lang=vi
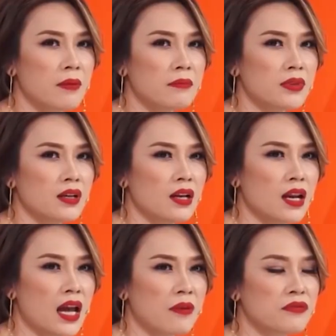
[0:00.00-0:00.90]
em ờ,
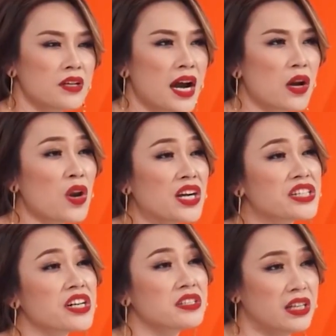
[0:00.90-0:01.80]
làm phương án loại
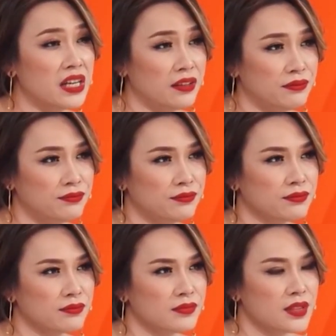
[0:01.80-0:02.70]
trừ đó anh à
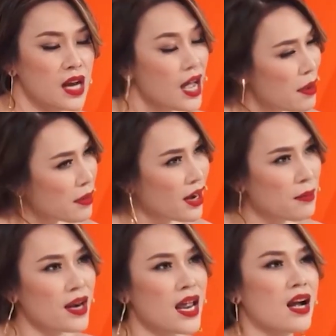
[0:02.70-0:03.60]

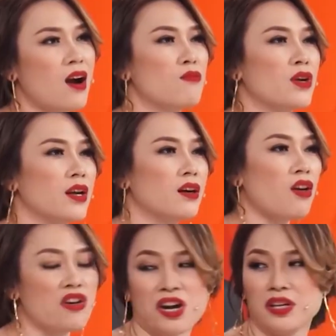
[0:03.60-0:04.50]
acapella là không rồi đó
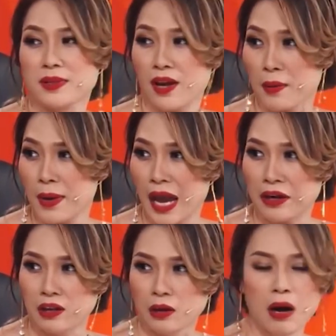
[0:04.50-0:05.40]
có người sao acapella được